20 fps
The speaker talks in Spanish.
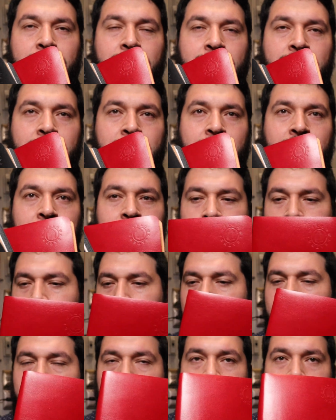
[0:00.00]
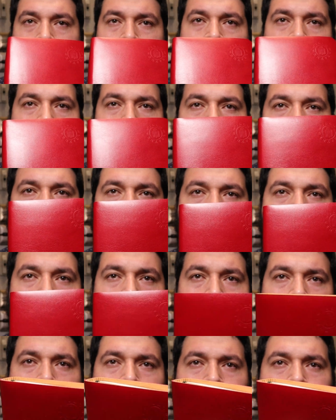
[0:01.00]
y esta roja
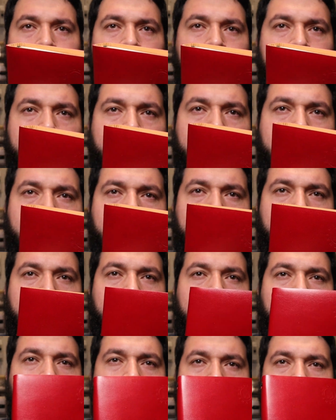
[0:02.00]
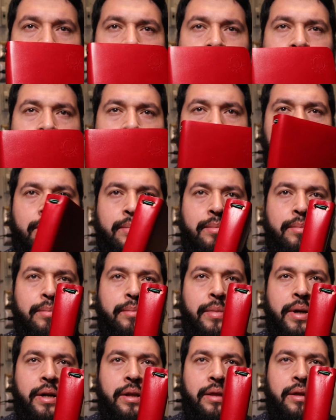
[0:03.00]
con elástico
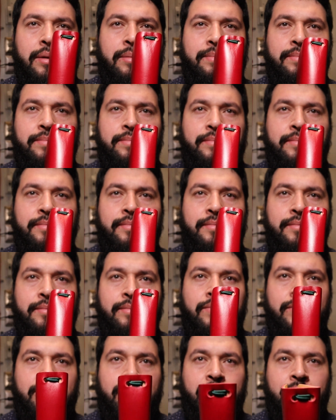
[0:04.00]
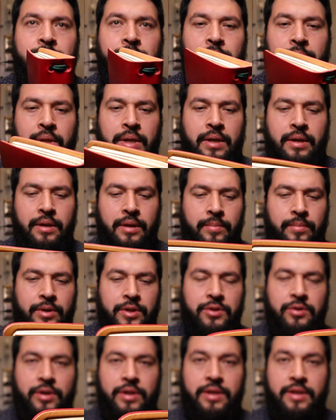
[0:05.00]
verde. El
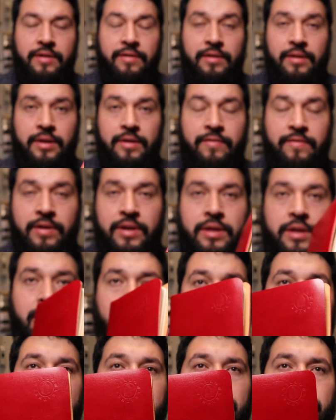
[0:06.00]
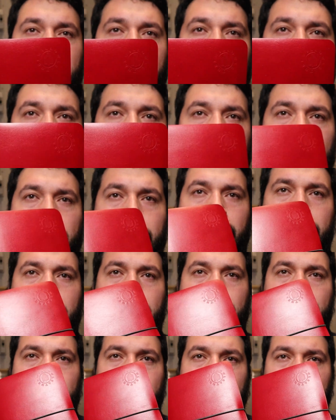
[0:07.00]
precio de esta es
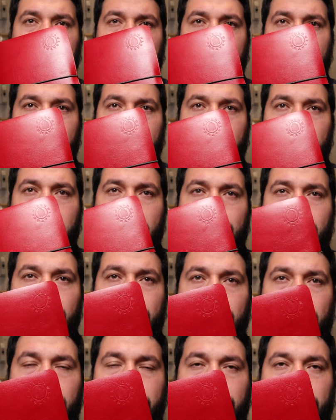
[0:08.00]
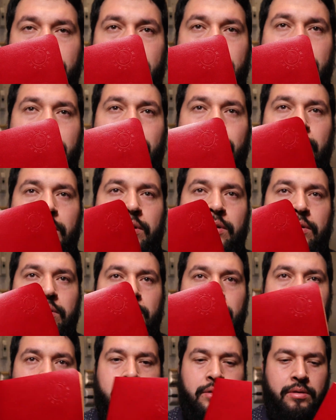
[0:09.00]
24.990. Por fuera es cuero
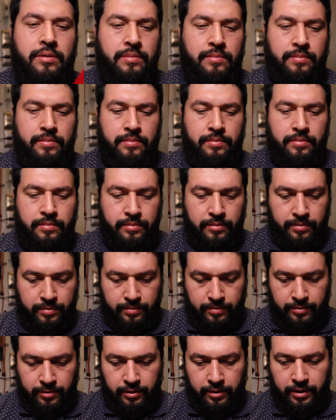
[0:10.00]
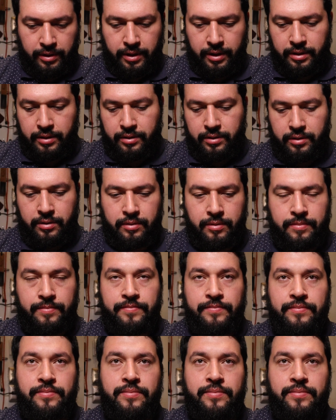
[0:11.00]
rojo, por dentro